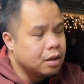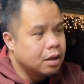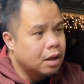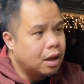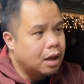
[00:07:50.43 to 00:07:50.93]

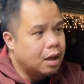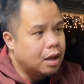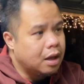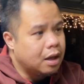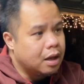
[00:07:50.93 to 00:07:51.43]

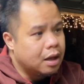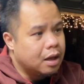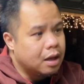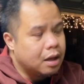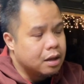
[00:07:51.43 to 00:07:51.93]

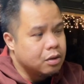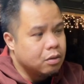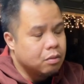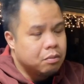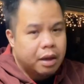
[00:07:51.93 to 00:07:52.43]
uh, yung